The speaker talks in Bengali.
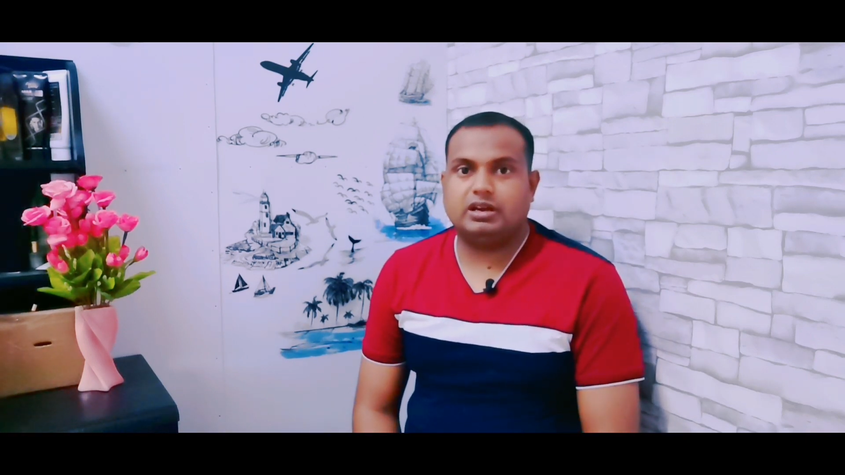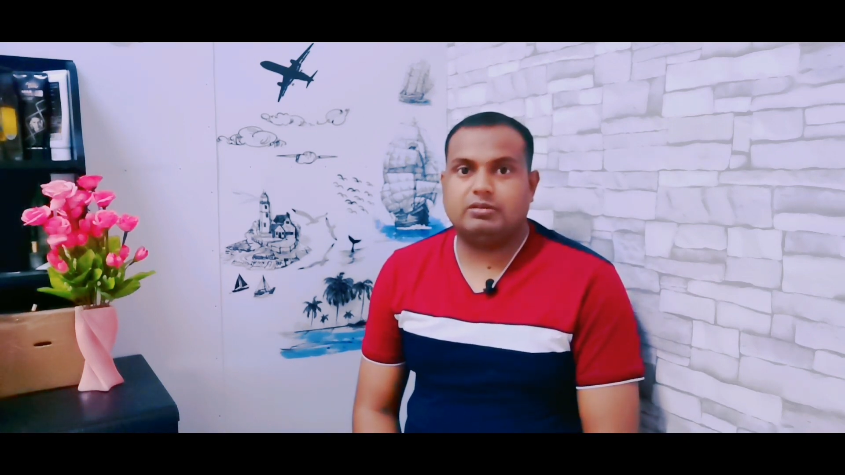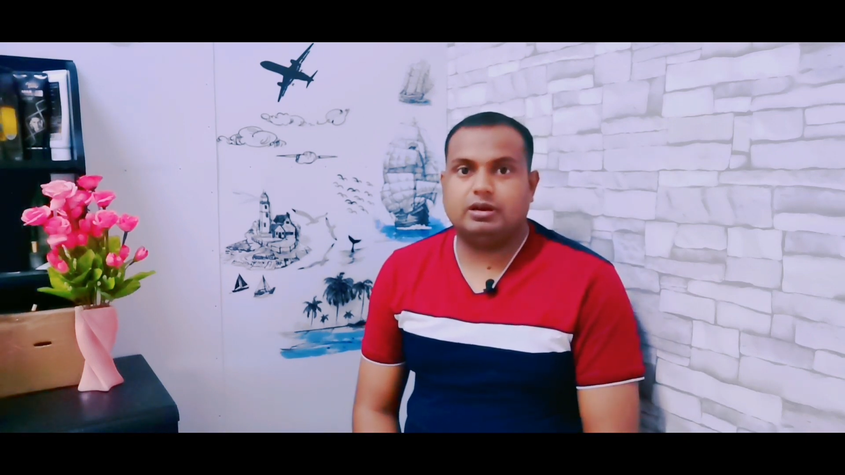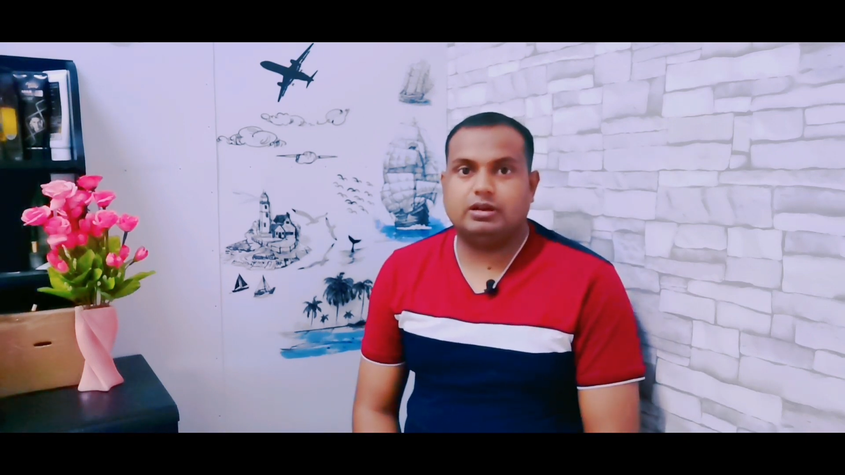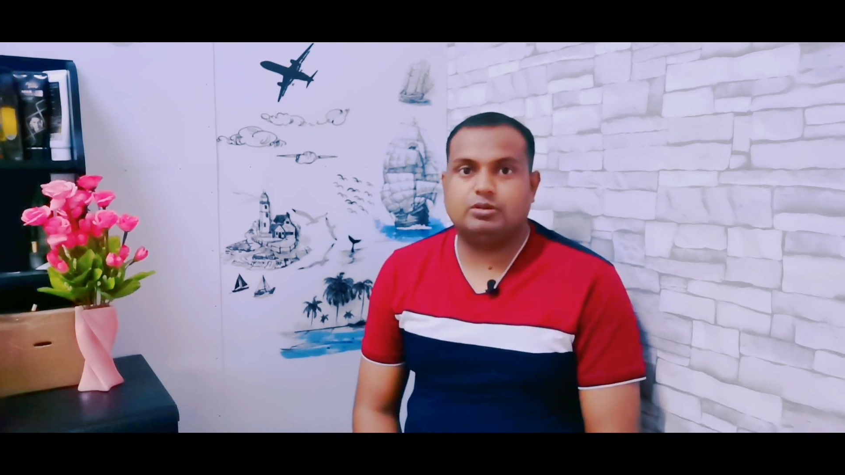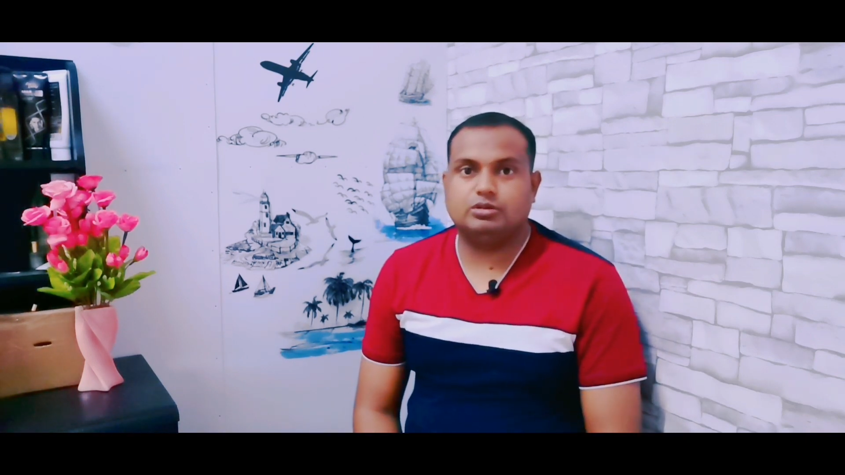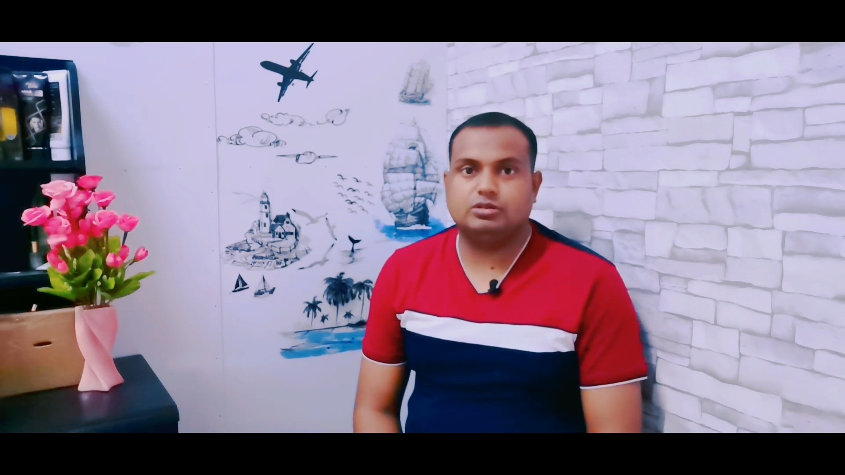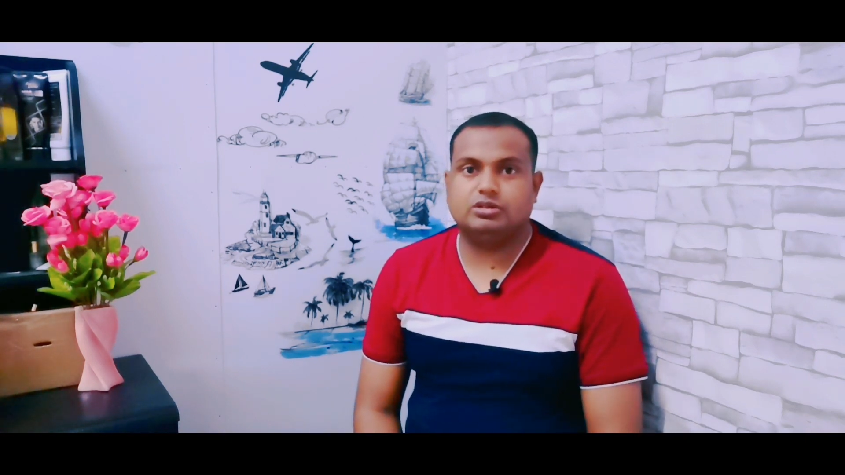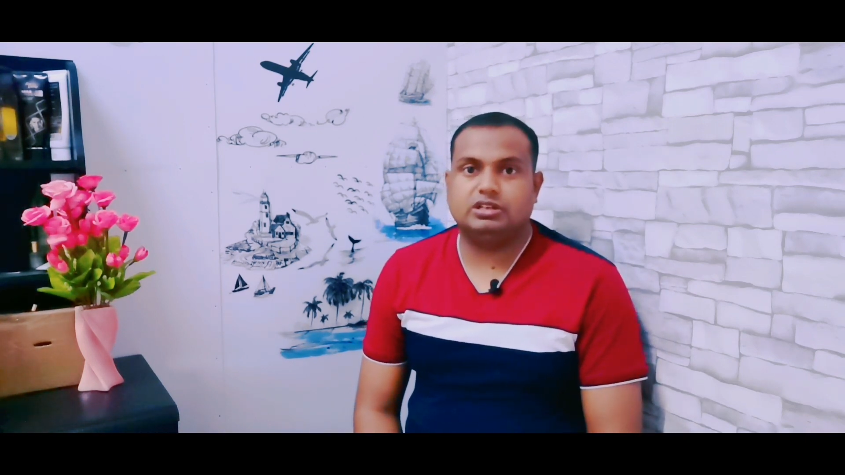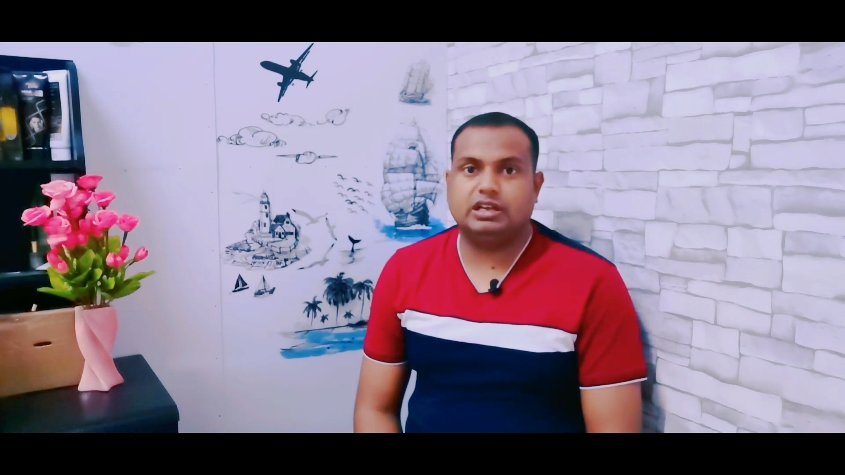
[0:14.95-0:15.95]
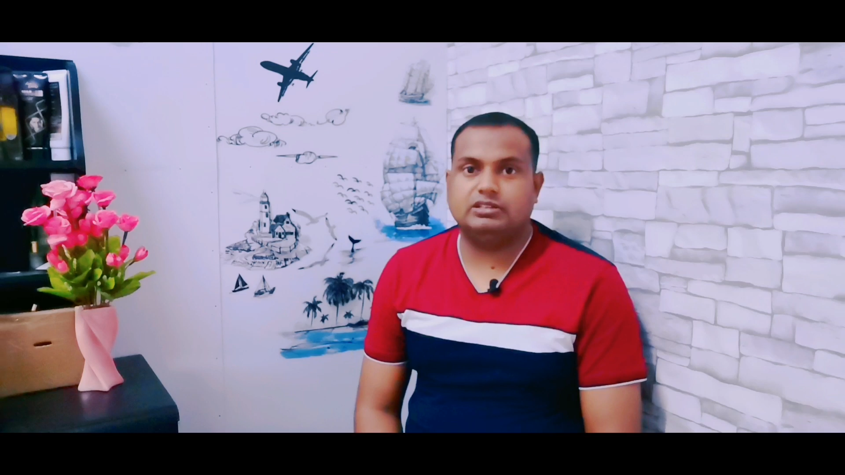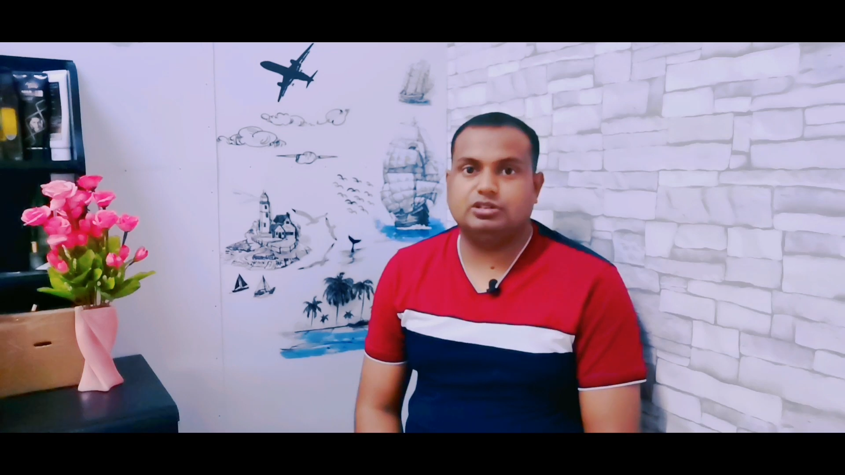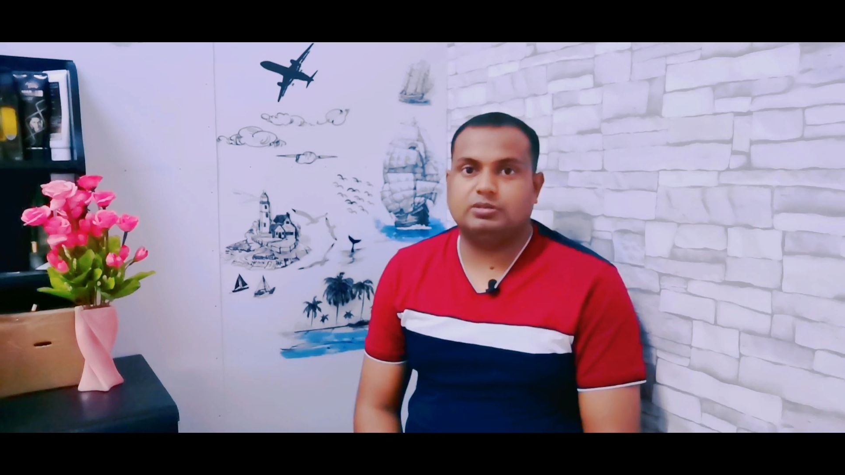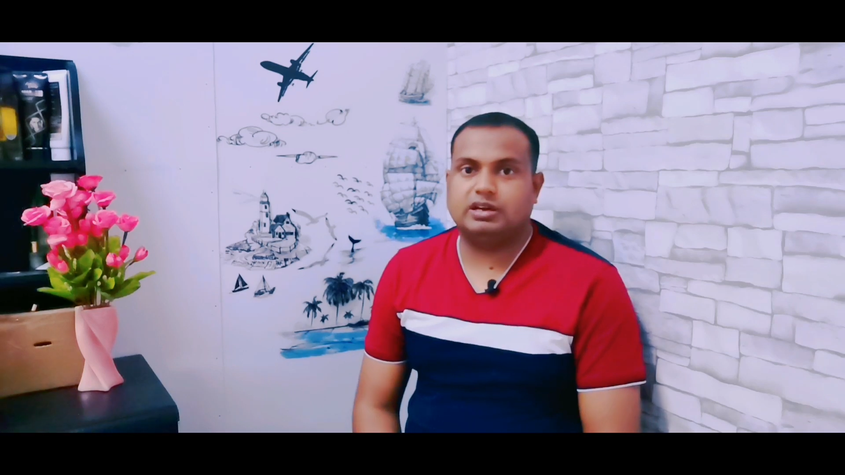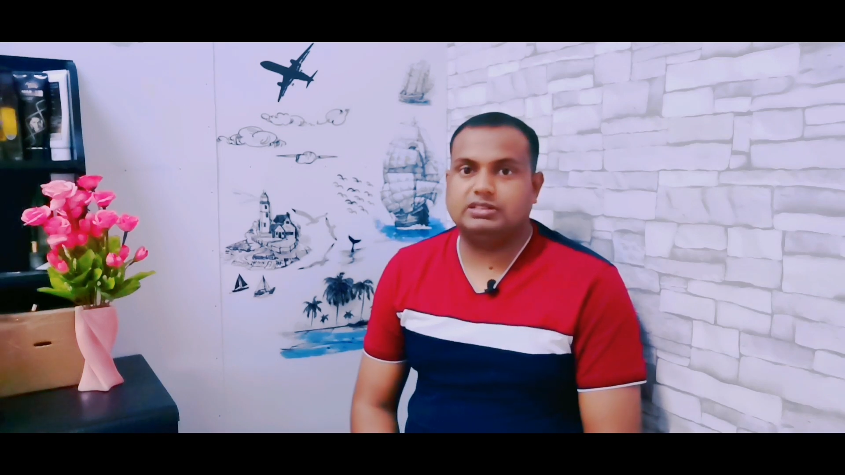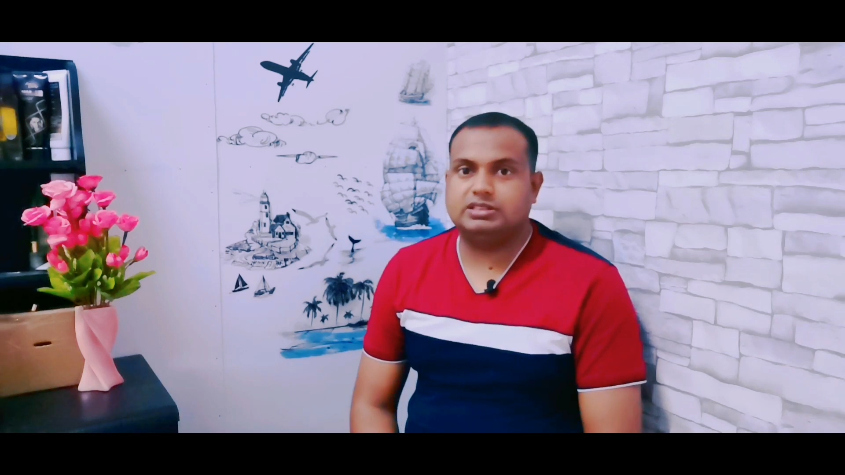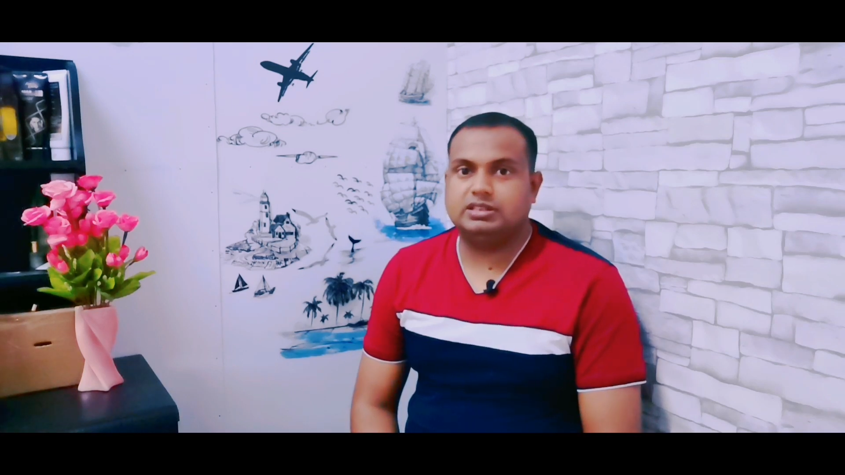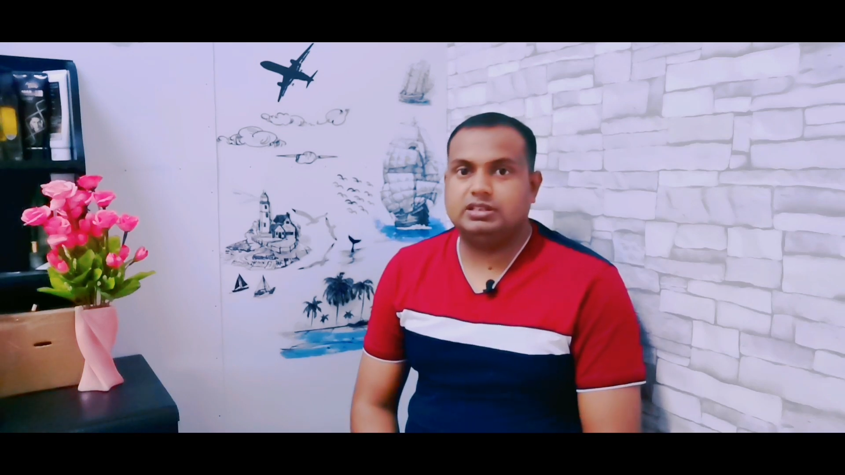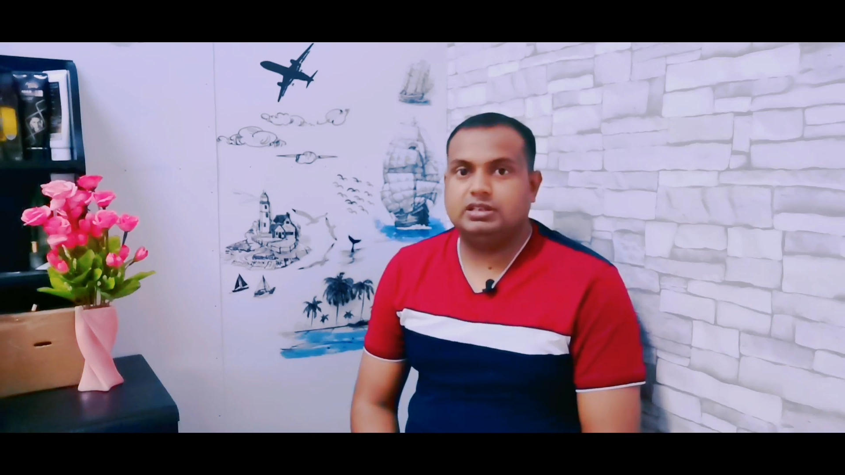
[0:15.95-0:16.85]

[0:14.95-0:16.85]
কামায় কত রিয়াল জমা আছে